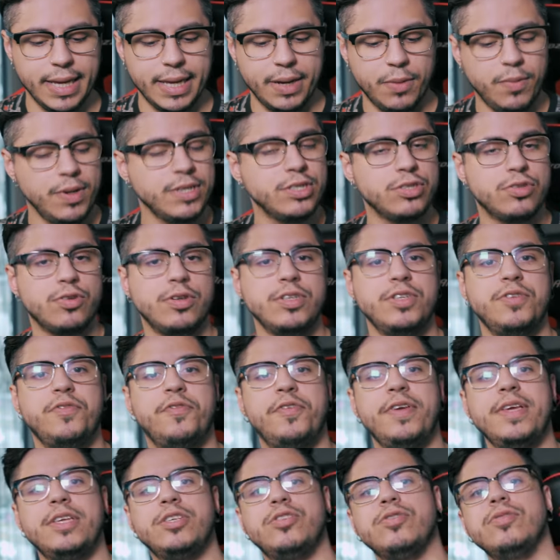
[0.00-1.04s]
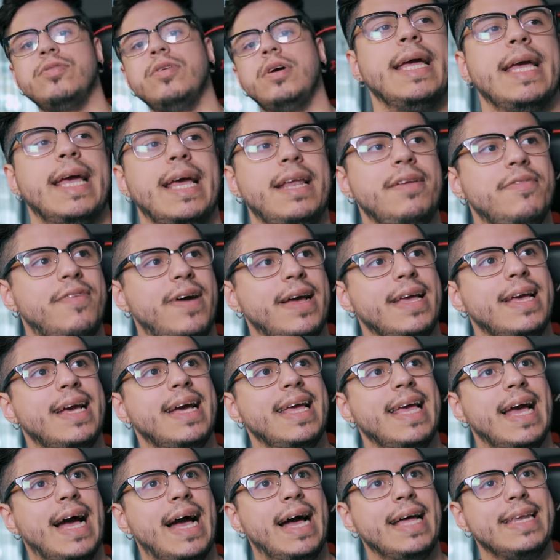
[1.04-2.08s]
Um editor de vídeo, ele vai
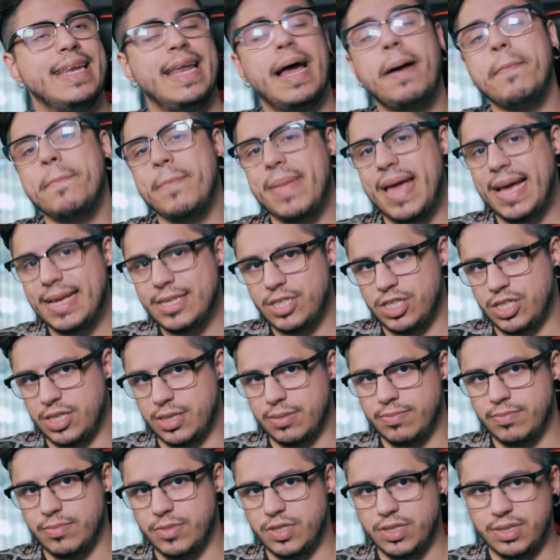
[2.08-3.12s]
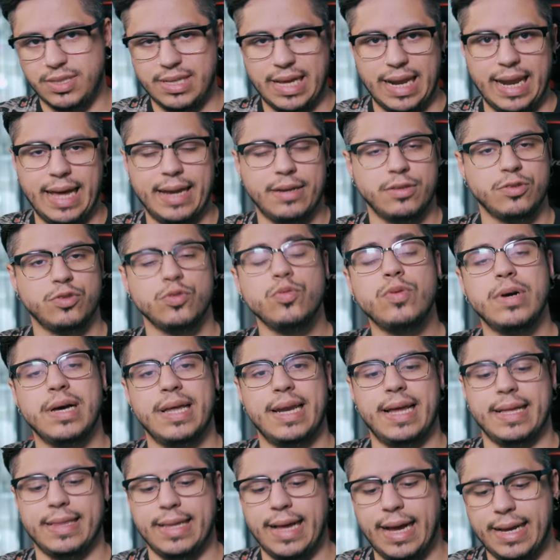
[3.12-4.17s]
ganhar na média de salários do
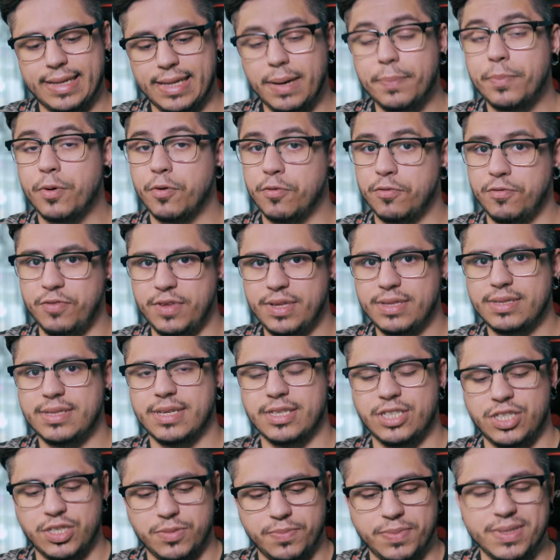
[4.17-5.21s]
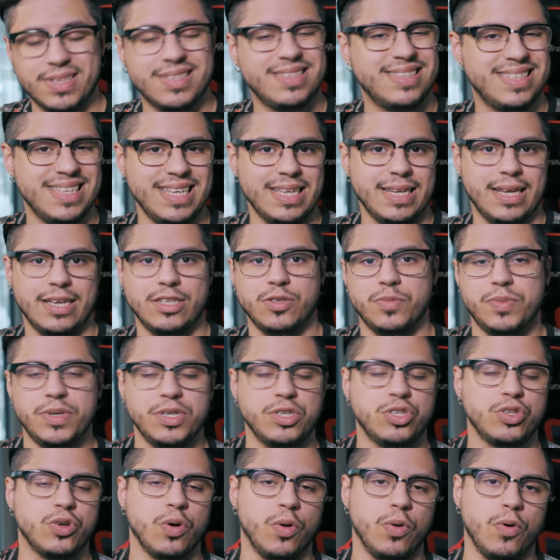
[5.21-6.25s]
Canadá e da província de BC, né, de
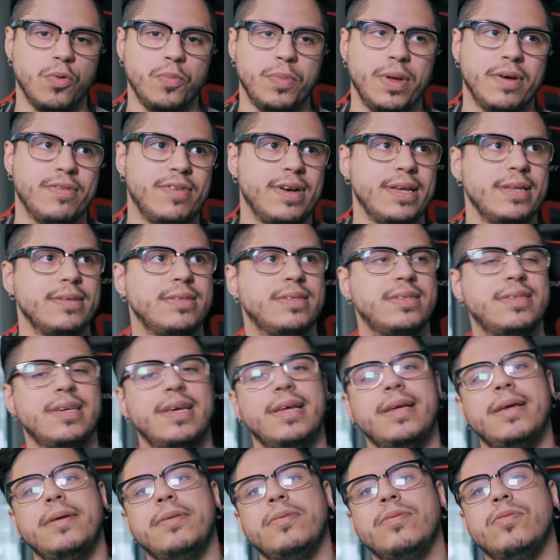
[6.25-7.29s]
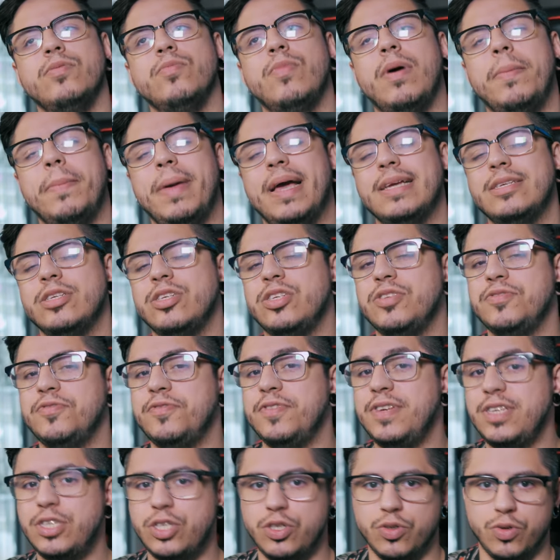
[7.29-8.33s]
British Columbia, vai ser numa média de
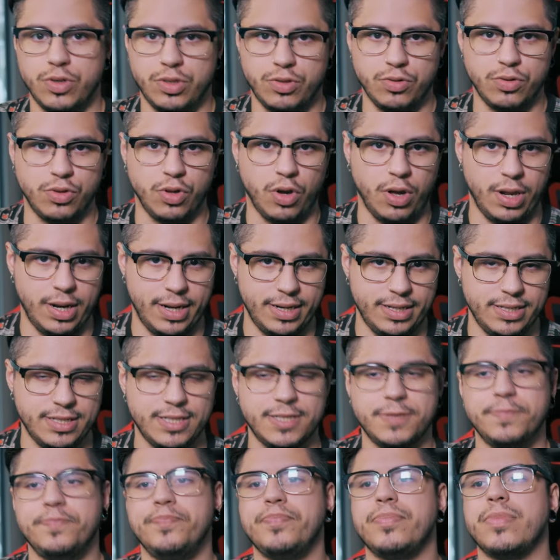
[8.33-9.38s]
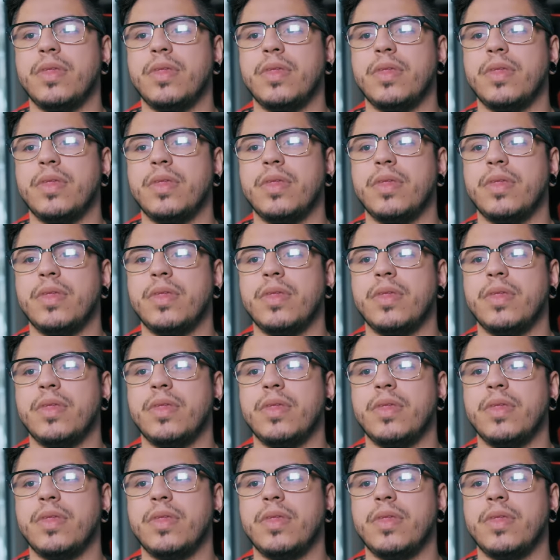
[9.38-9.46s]
28 dólares